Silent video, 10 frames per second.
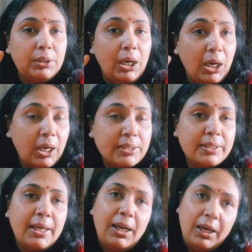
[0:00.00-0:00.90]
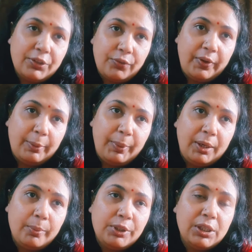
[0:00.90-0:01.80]
अगस्त के लास्ट वीक में
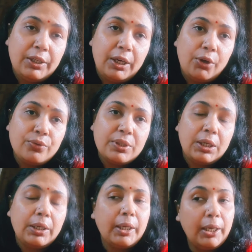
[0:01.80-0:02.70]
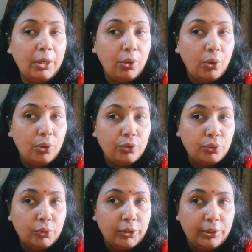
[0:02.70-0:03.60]
हम रिज़ल्ट अनाउंस करेंगे और
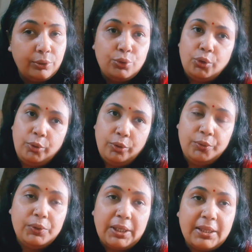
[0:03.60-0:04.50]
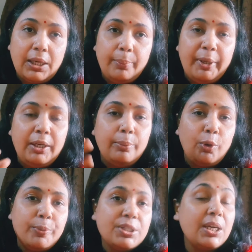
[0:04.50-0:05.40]
जो जैसा मैंने
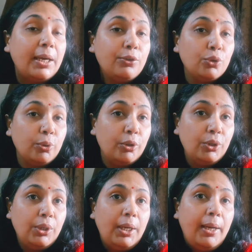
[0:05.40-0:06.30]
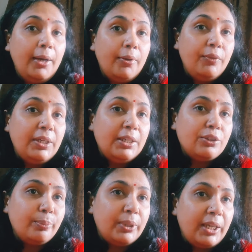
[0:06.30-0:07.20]
प्रॉमिस किया है जो
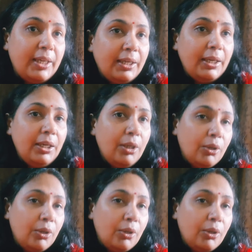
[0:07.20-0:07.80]
विनर्स बनेंगे